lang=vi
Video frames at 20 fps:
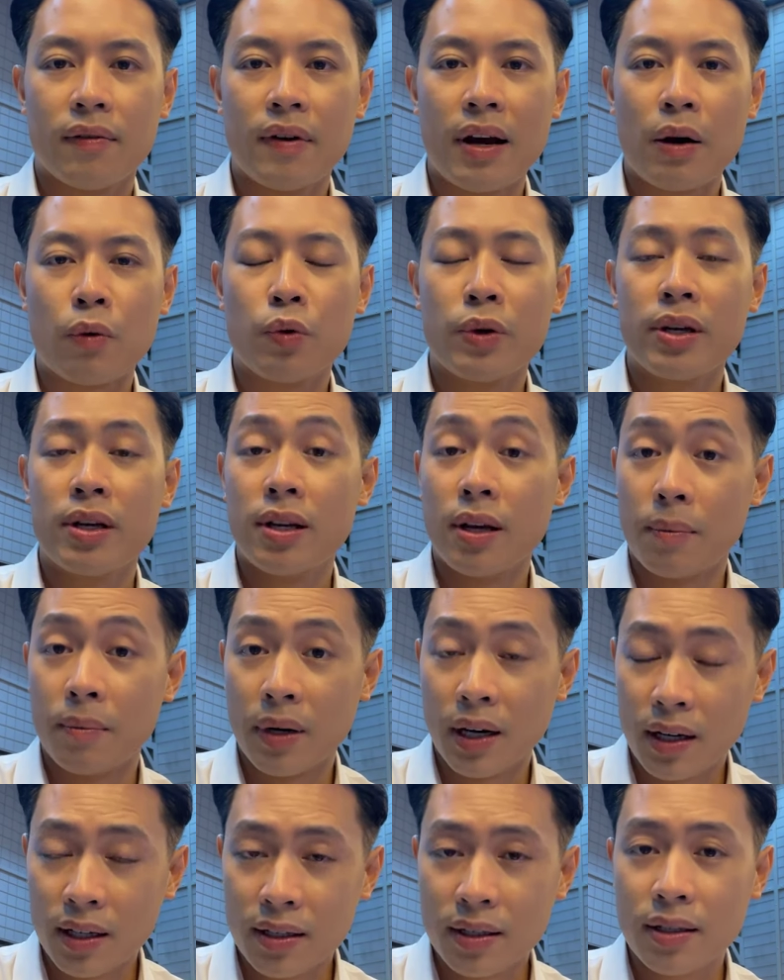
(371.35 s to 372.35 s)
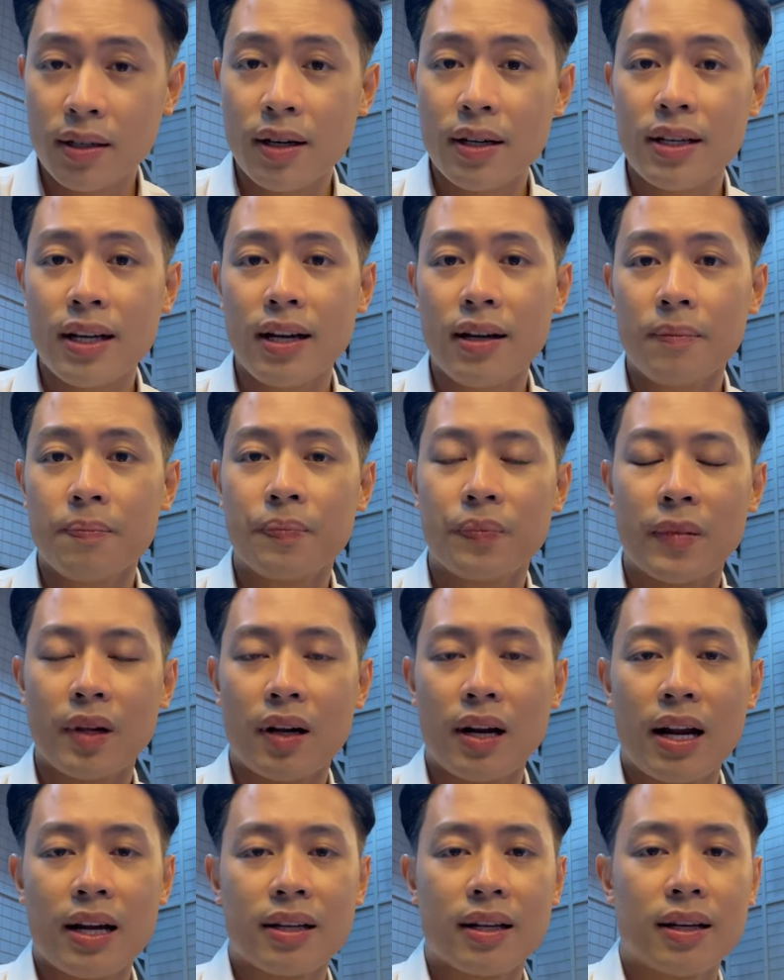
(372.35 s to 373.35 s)
và nguy hiểm hơn nữa nhé
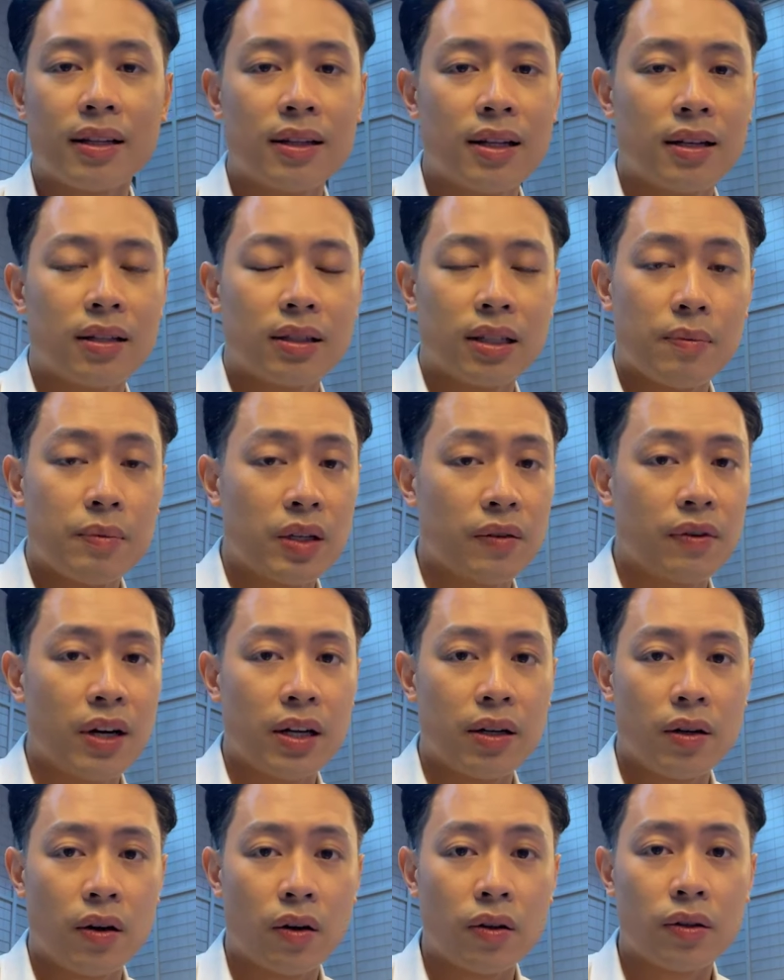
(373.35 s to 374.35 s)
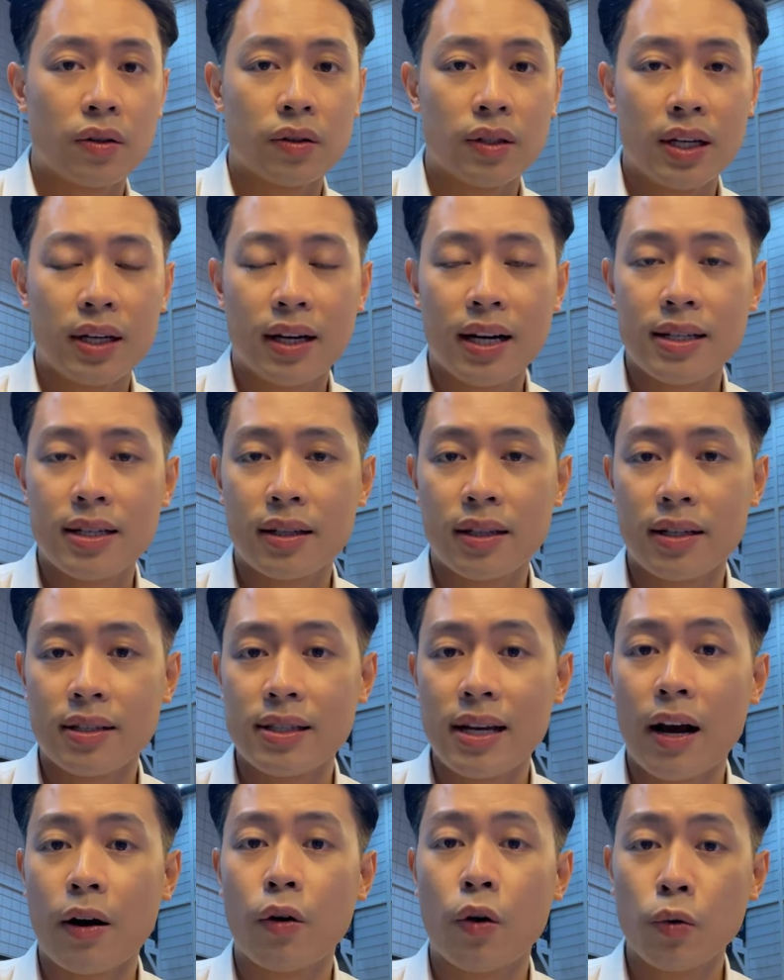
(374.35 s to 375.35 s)
là những cái tiêu cực tím như vậy nó còn có thể gây ra
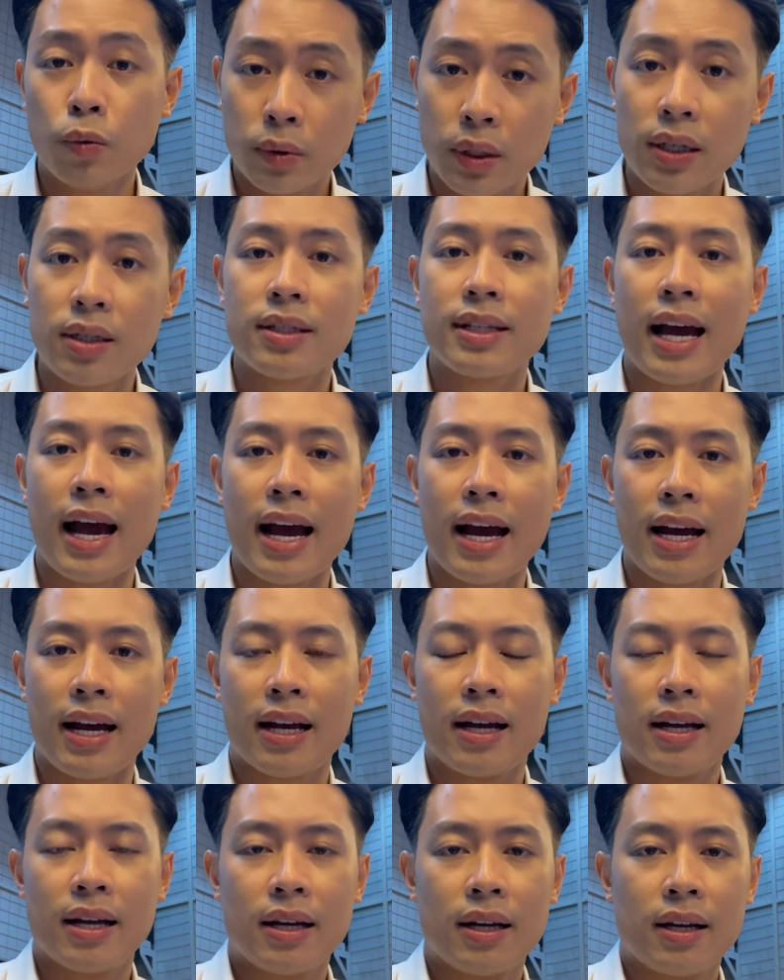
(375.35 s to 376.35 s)
tình trạng ung thư da